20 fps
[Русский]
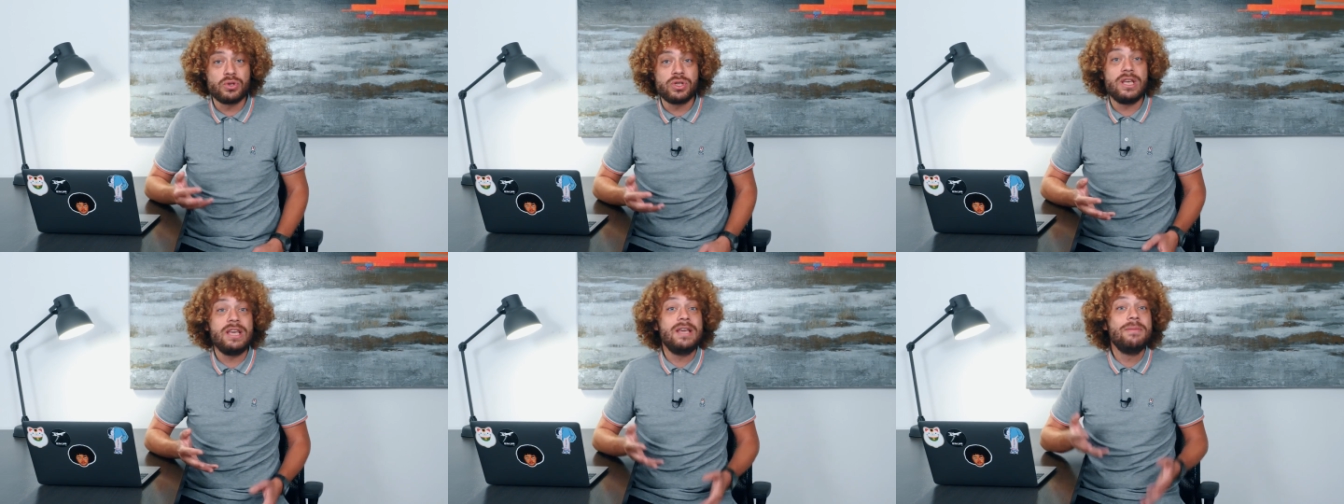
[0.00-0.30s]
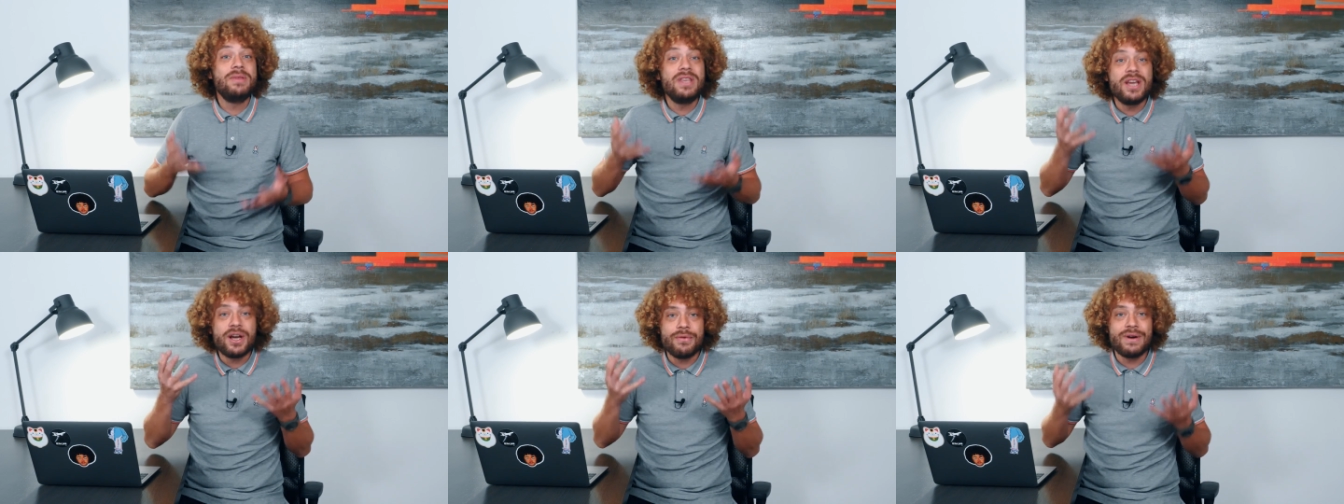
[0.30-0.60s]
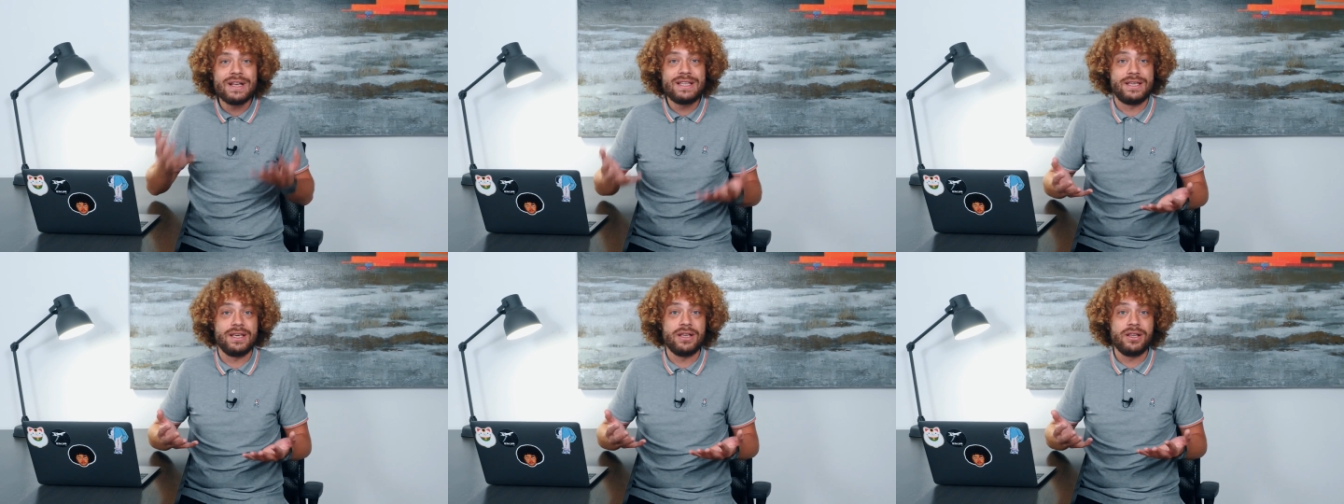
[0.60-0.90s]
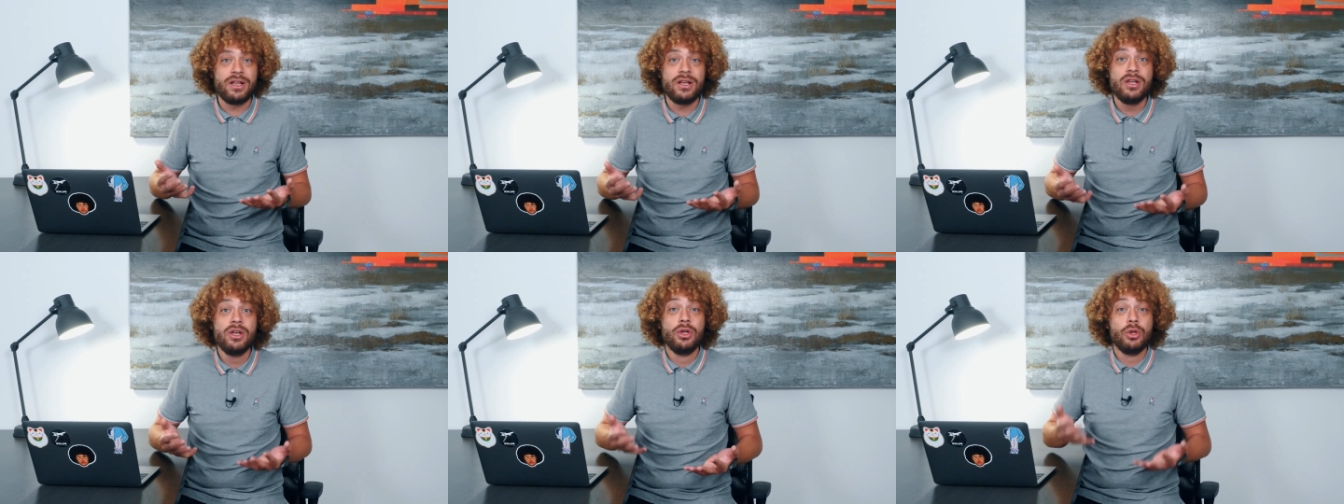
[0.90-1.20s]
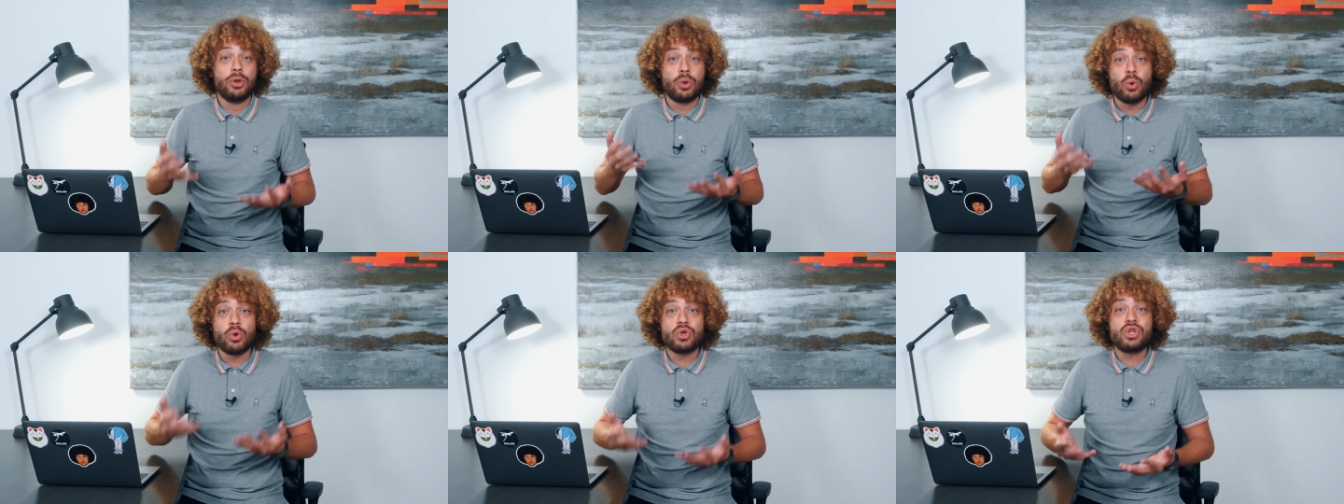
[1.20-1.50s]
что им не хватило
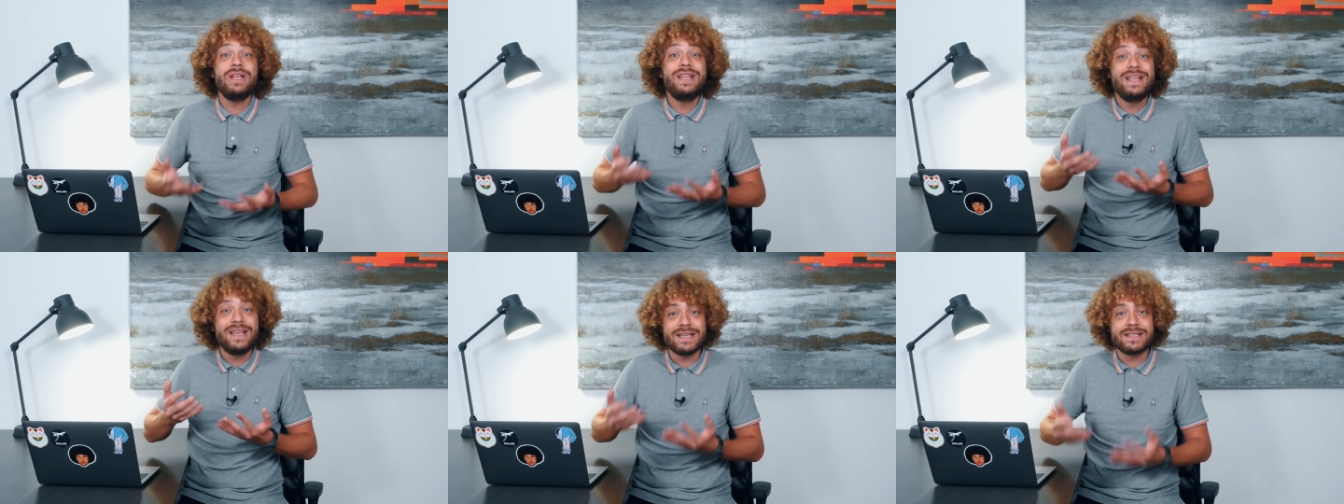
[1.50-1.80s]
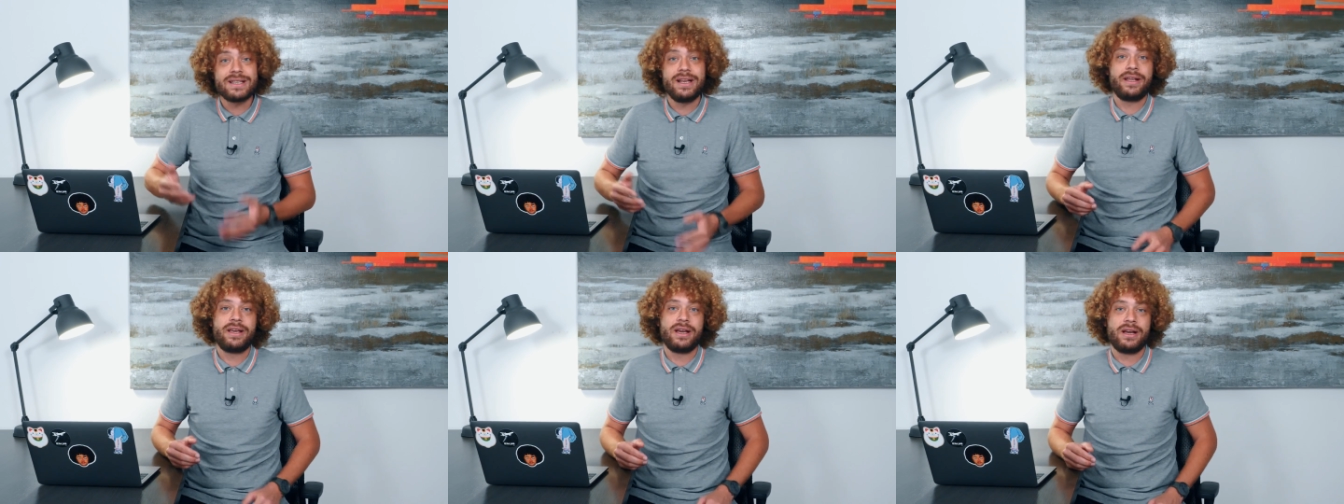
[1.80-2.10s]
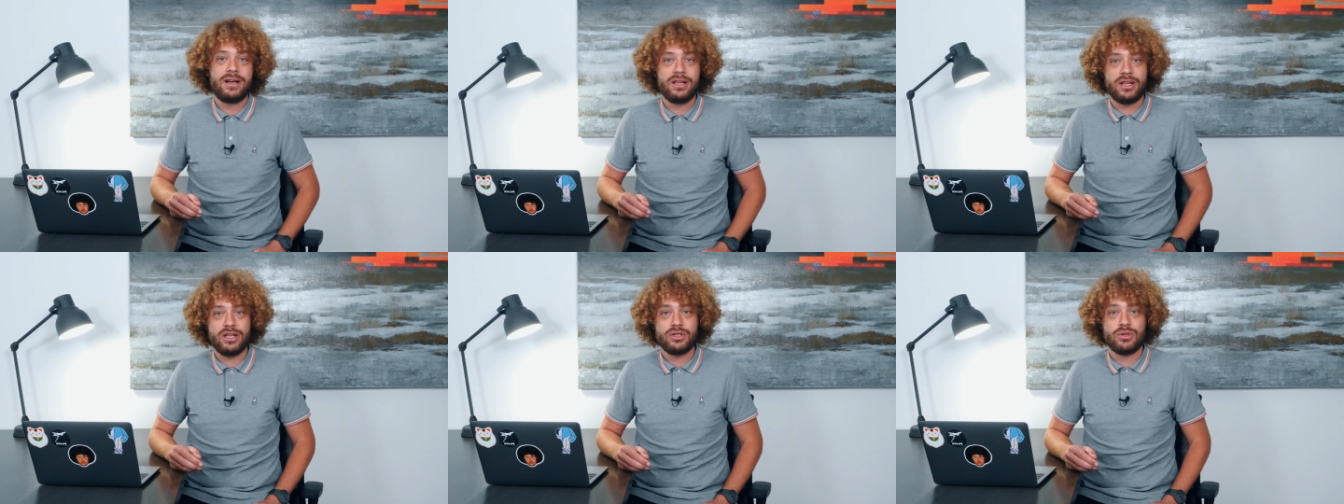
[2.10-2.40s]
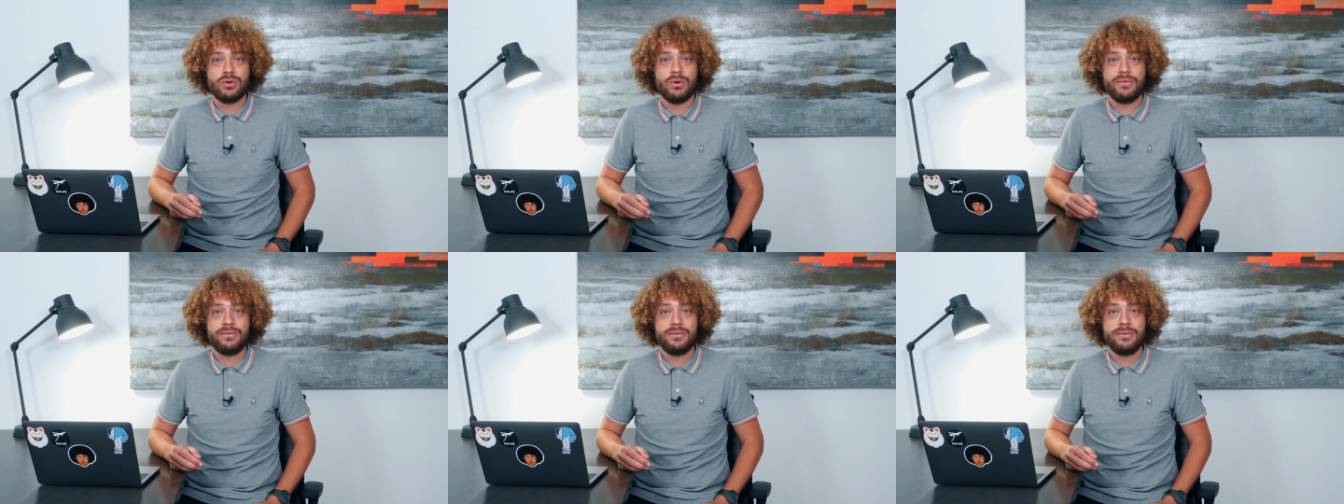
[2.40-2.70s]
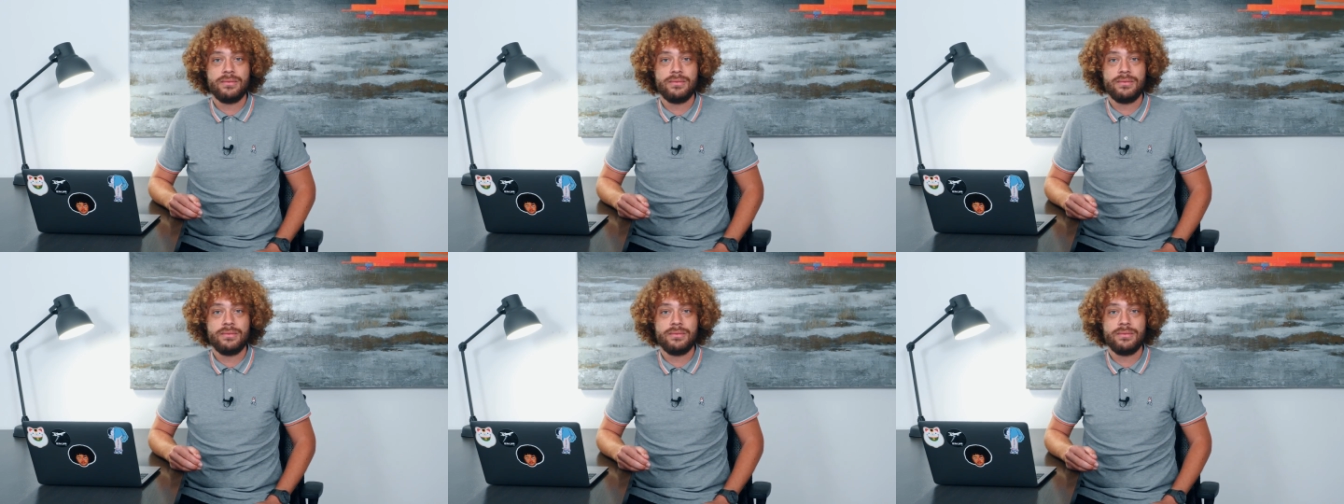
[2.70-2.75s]
тоже нескольких голосов.